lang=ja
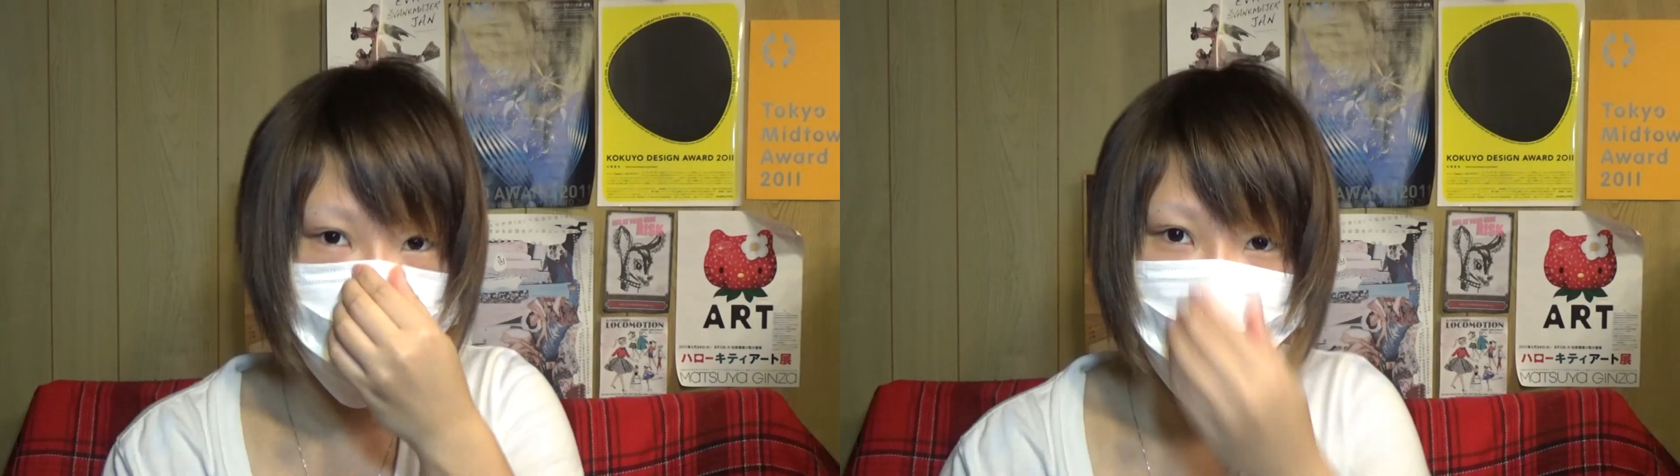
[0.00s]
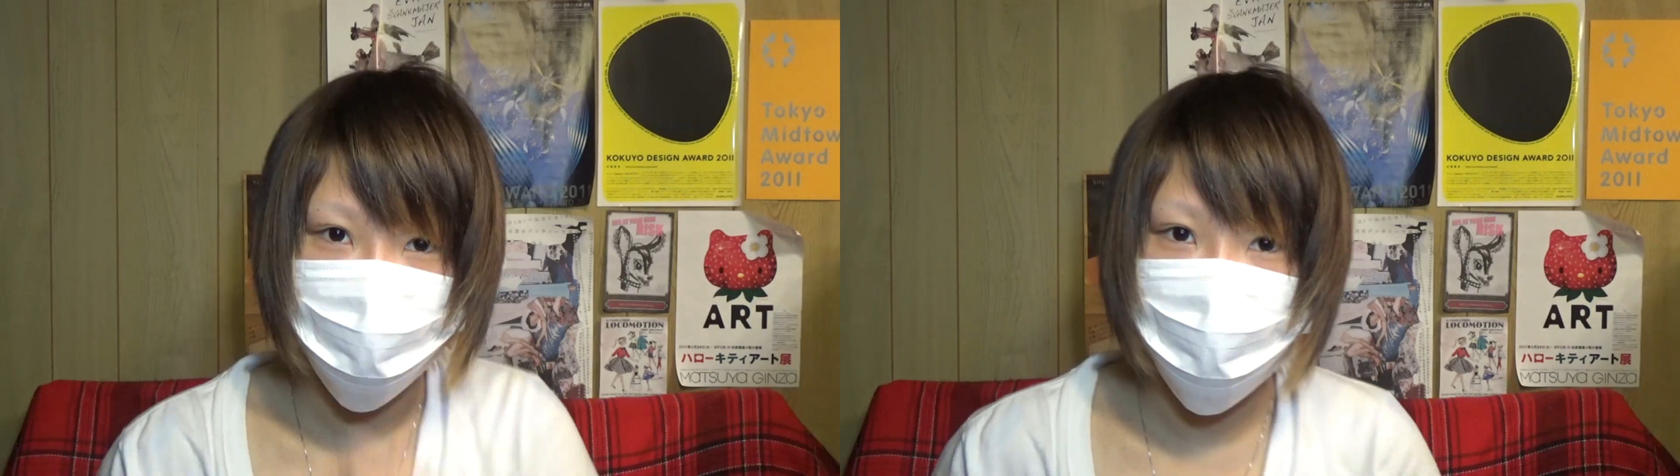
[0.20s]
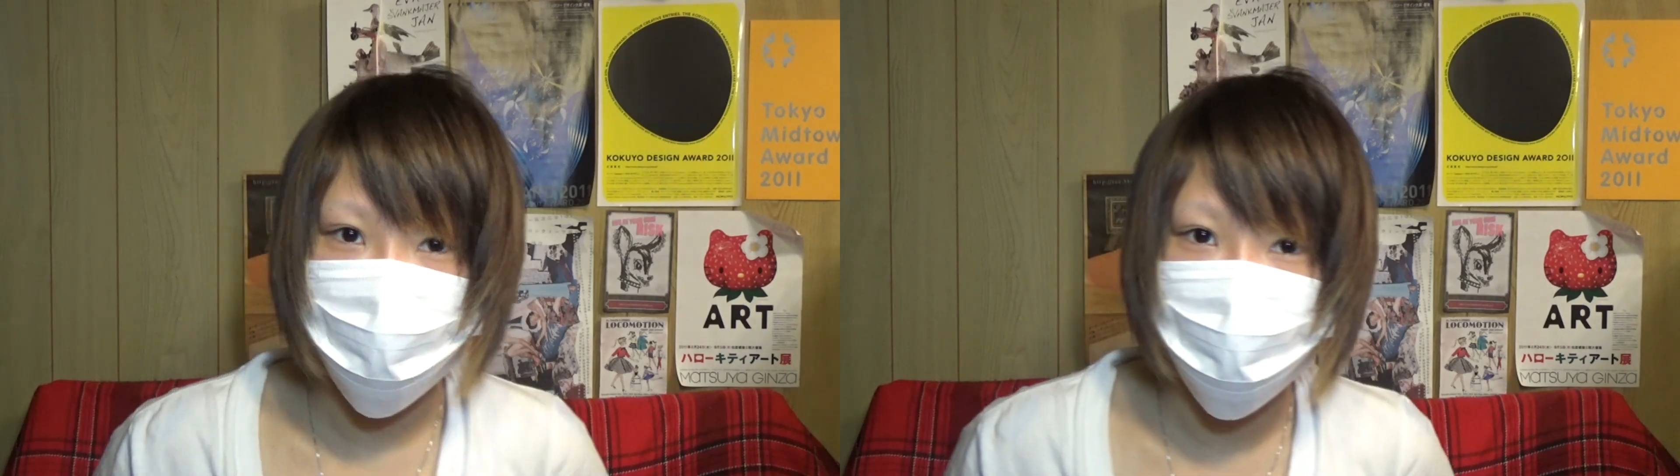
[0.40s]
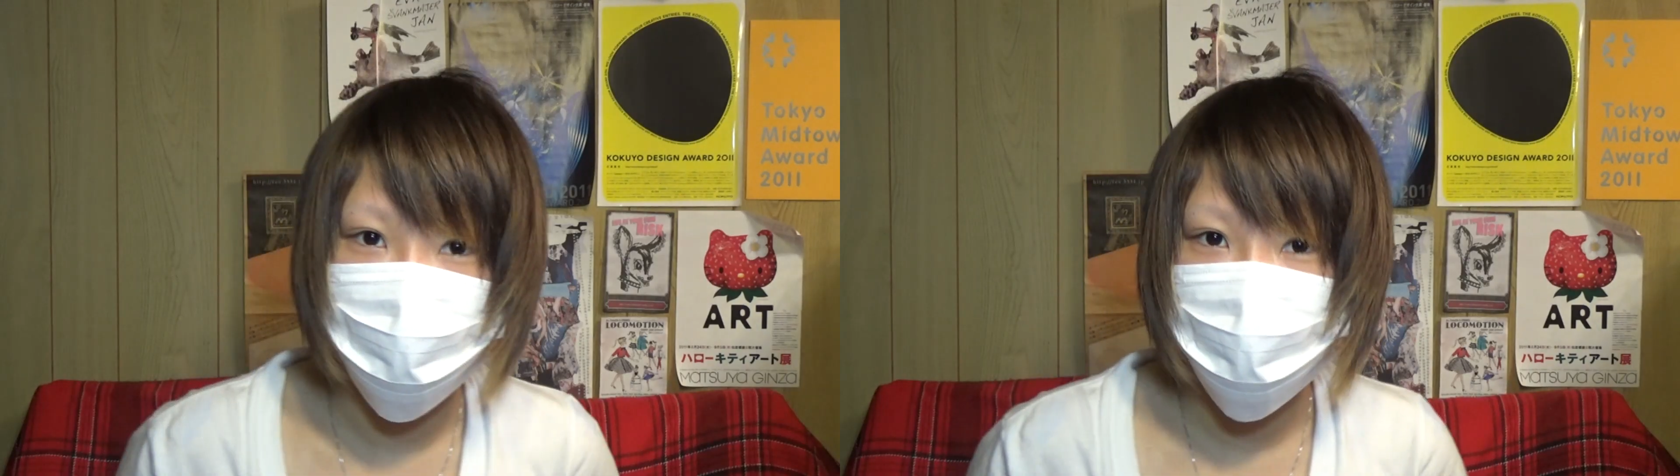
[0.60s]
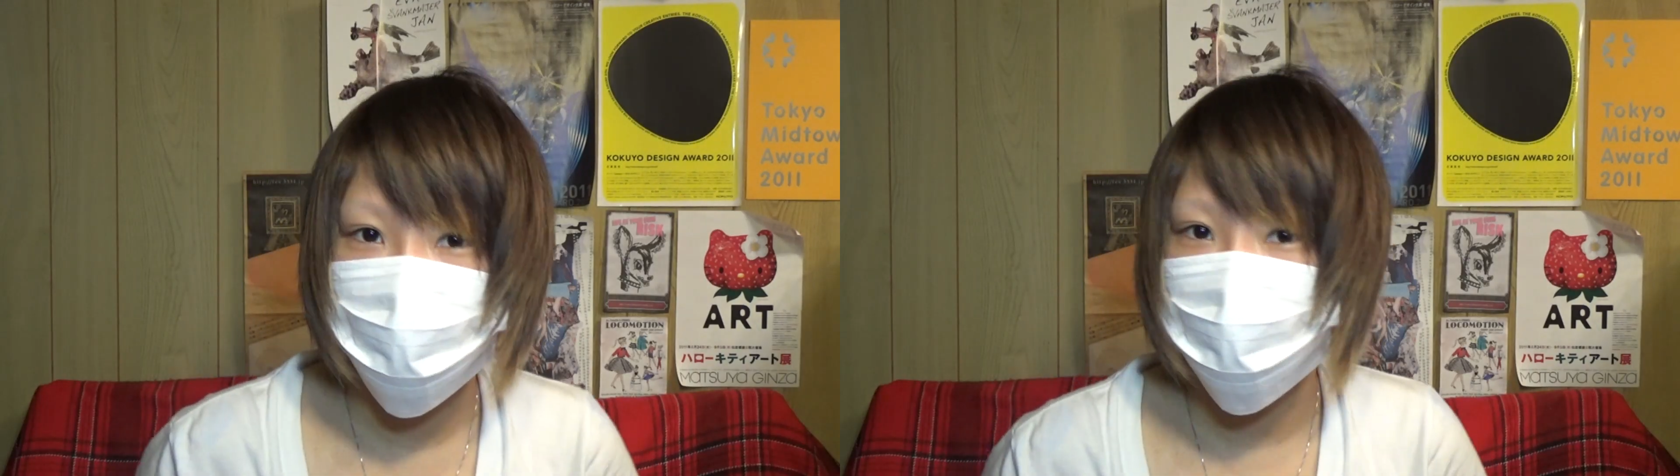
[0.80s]
い
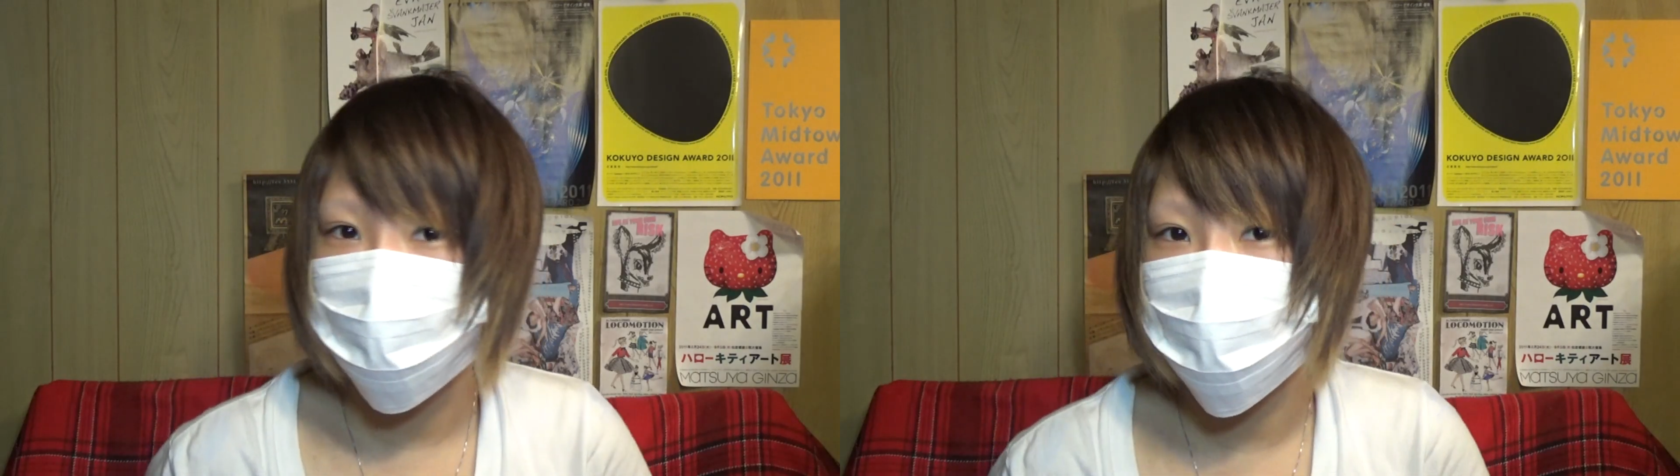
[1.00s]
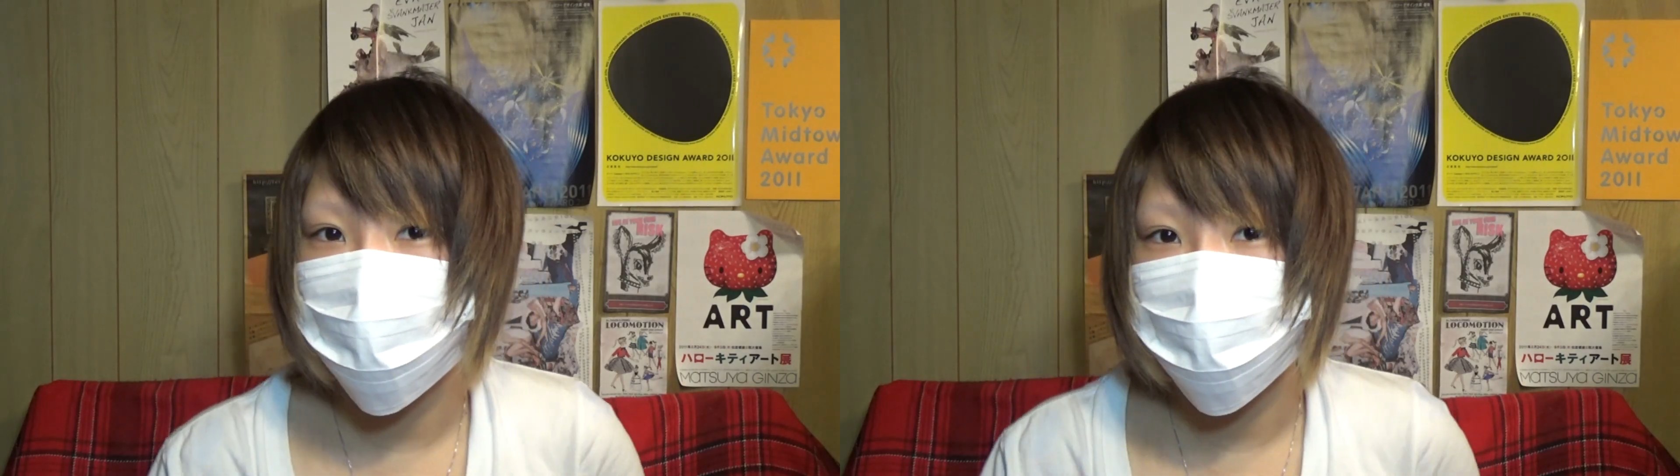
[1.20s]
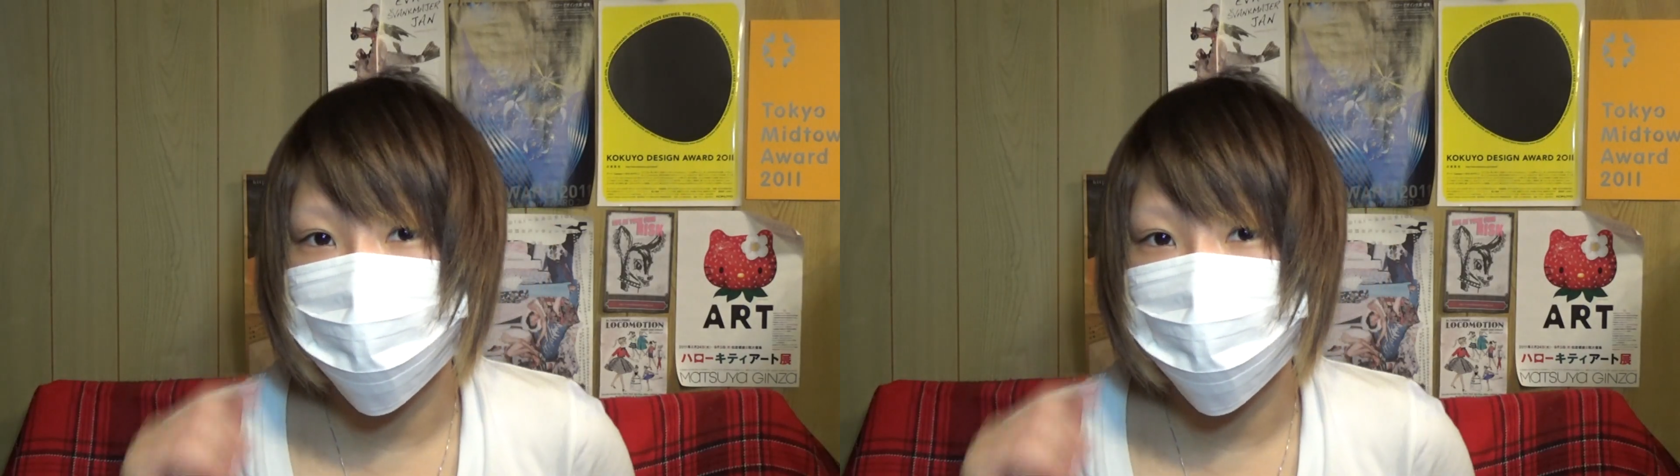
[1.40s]
2回目の